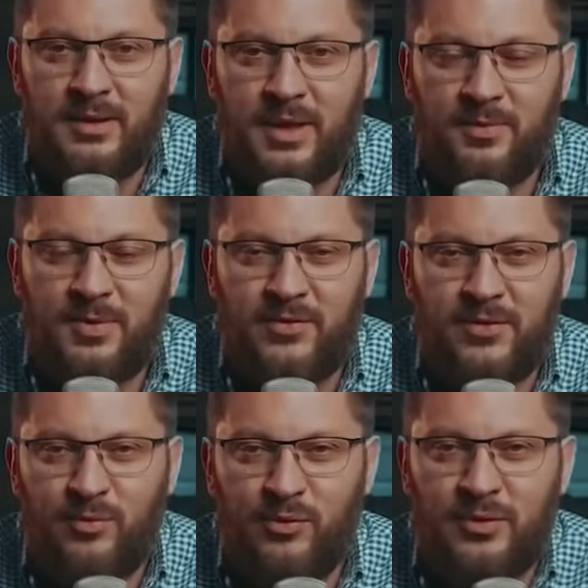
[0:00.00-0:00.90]
Итак,
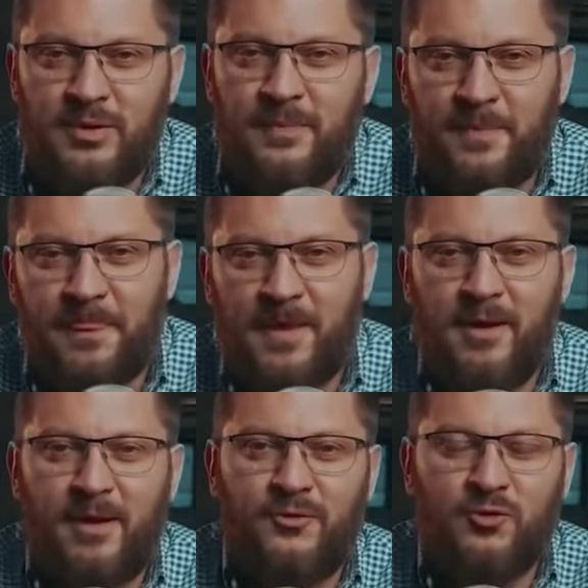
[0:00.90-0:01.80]
первый пункт,
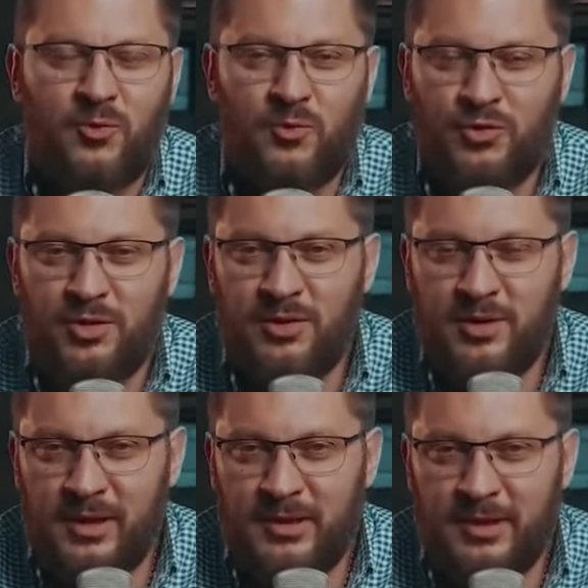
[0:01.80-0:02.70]
а, в чем мужчины
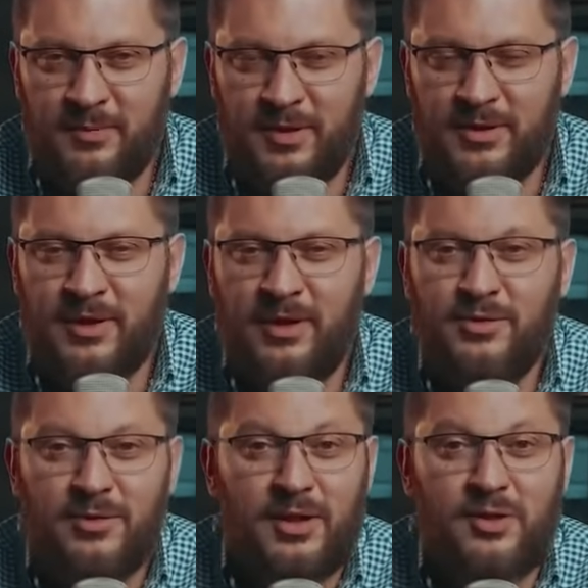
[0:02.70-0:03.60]
никогда не
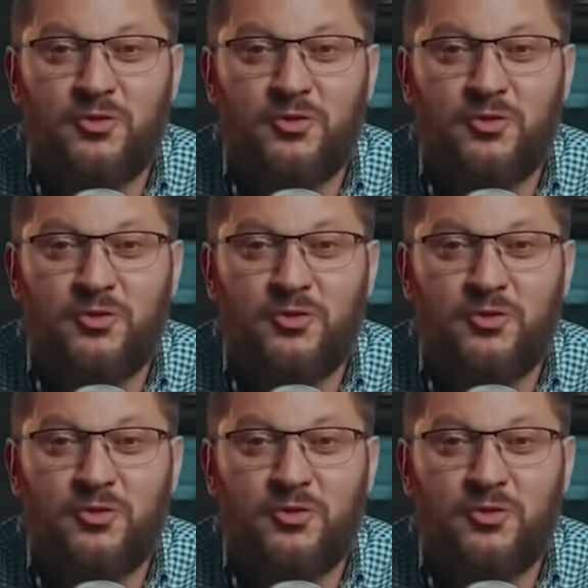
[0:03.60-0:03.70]
признаются,